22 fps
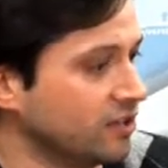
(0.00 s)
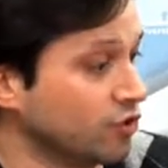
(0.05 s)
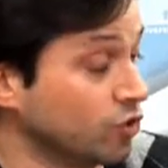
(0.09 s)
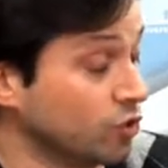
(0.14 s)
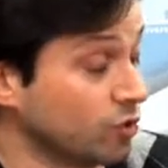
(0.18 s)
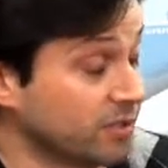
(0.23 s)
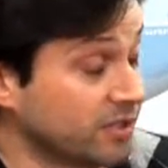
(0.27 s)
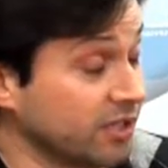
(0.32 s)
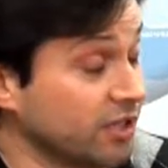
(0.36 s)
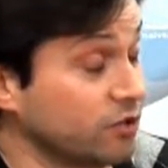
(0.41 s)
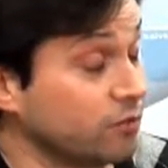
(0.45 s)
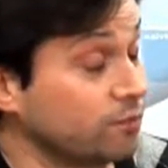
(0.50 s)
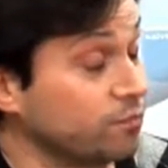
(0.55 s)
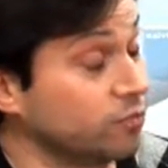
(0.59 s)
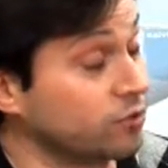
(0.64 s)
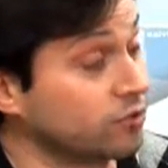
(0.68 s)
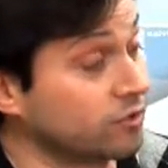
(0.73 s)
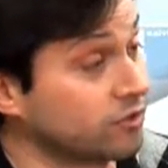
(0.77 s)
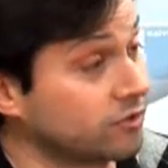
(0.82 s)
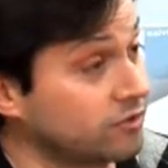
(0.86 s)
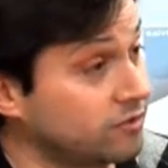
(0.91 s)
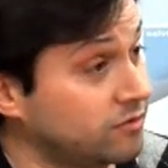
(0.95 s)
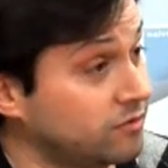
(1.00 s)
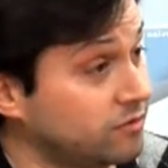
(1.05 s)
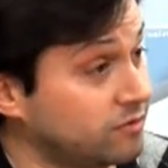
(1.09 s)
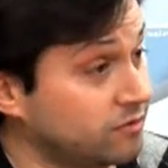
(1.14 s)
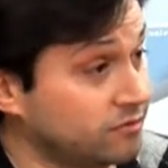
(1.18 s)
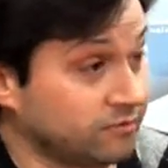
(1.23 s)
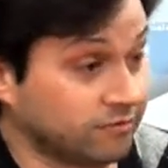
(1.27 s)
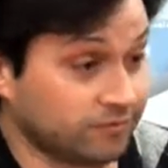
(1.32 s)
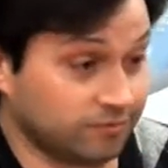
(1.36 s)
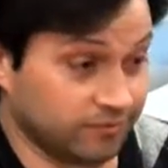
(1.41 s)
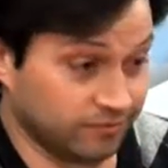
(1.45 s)
na Universidade do
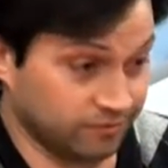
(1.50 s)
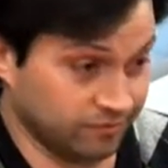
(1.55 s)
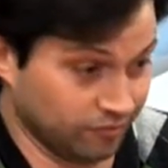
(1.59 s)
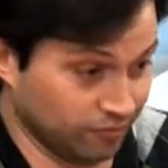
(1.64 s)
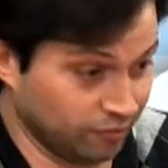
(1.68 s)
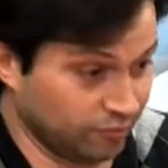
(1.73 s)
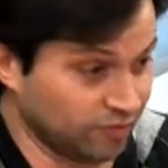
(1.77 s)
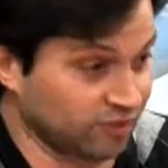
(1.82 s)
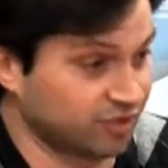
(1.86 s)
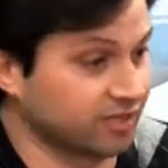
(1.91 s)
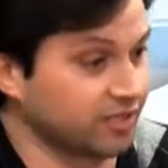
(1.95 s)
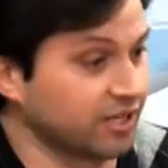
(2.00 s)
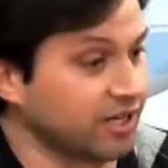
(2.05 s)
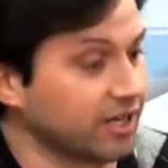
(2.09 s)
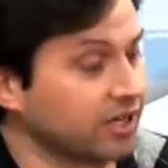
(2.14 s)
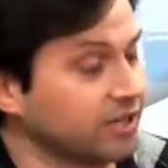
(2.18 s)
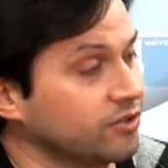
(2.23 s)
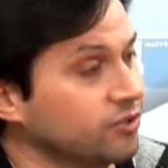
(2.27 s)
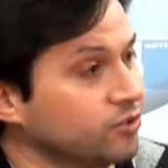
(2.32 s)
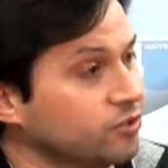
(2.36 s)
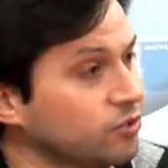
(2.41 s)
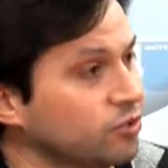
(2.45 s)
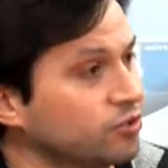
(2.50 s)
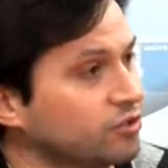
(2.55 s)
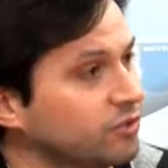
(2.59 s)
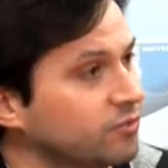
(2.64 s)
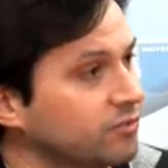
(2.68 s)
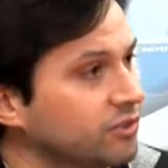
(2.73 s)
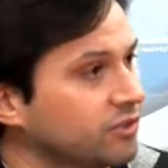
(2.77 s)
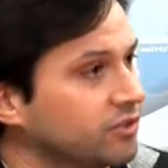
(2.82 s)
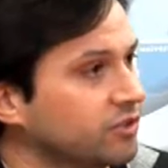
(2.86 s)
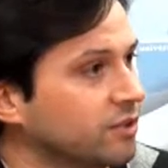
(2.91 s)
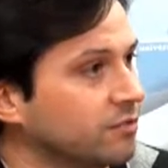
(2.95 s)
Porto, o mestrado e o
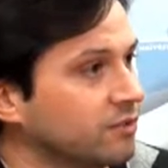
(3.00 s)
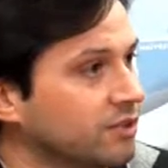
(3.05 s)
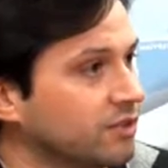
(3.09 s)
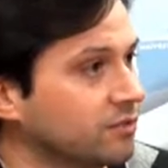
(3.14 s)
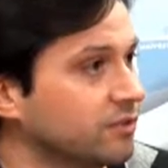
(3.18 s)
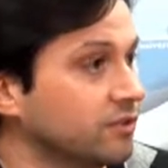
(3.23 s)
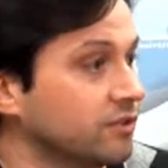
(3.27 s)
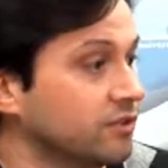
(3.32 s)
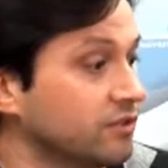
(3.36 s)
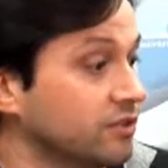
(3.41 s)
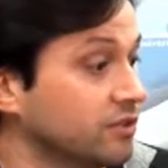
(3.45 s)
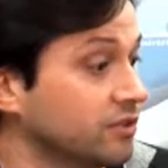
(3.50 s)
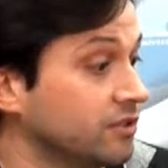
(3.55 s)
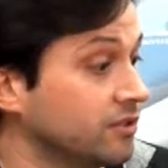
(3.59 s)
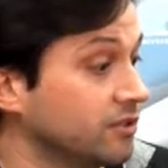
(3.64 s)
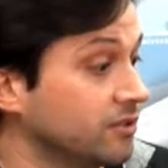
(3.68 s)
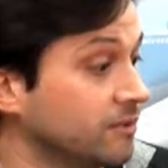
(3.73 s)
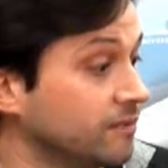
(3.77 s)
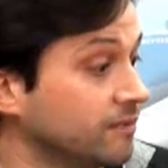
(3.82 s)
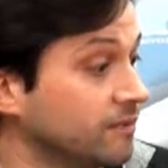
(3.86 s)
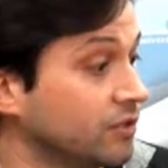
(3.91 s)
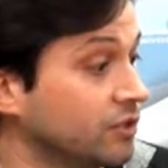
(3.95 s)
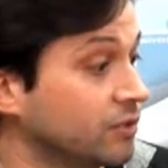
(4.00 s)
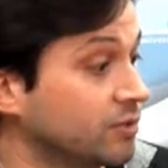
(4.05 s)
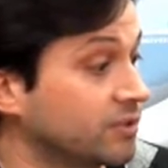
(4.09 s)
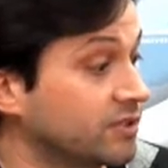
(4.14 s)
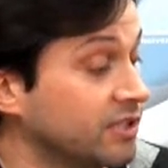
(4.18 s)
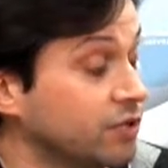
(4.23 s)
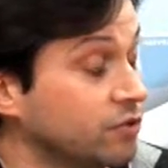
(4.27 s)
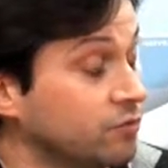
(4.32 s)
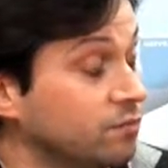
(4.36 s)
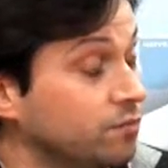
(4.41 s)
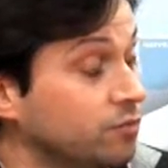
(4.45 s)
doutoramento também na, na, na
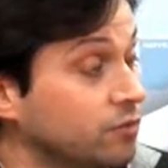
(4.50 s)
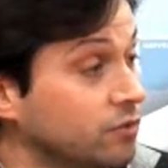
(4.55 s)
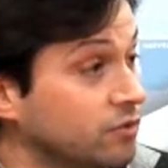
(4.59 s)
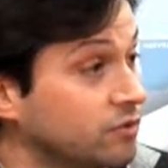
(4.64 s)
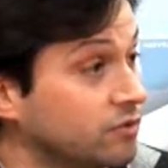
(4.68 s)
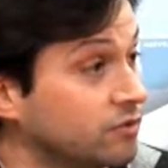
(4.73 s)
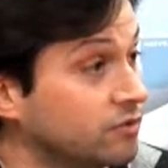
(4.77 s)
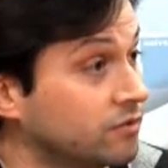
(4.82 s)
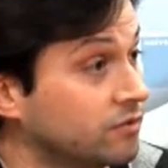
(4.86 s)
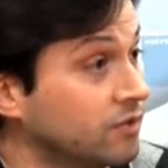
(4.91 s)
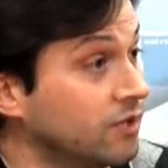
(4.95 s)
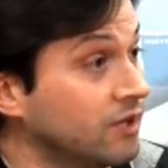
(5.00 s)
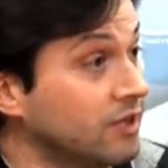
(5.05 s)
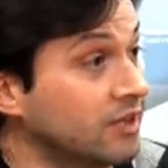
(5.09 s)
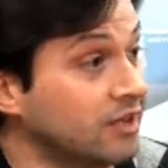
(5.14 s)
Universidade do Porto,